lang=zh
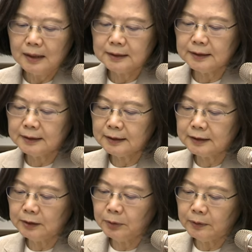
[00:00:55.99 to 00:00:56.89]
借这个
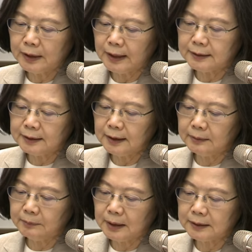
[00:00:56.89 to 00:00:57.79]
机会，我感谢
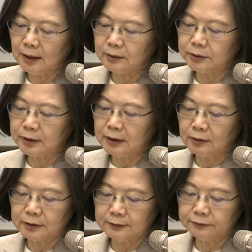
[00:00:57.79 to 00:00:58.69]
马绍尔群岛
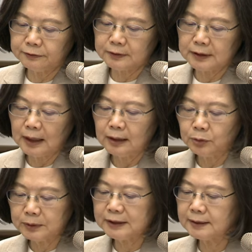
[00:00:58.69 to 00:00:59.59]
政府。
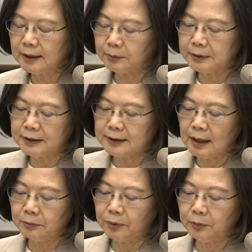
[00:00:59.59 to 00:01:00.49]
多次在国际
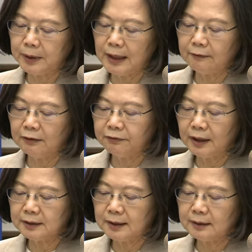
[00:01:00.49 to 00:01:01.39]
场域为台湾发
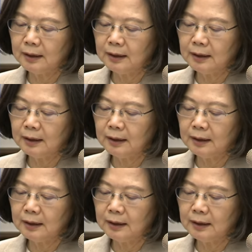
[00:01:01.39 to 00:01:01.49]
声，